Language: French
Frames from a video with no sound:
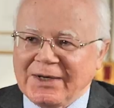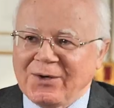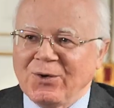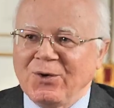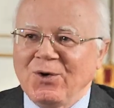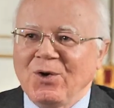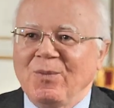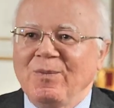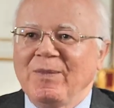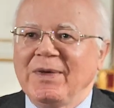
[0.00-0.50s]

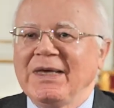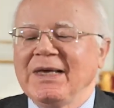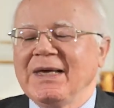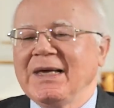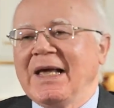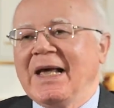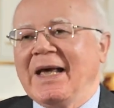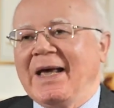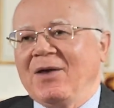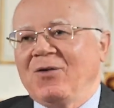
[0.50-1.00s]

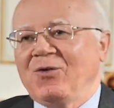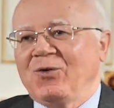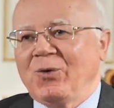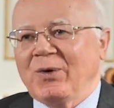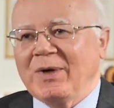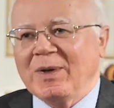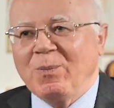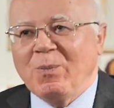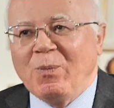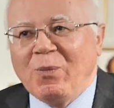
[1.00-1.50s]
l'économie,
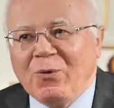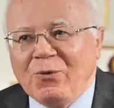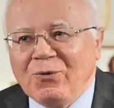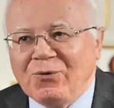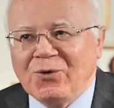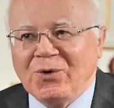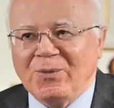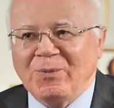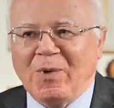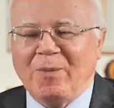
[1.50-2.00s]
instaurer plus de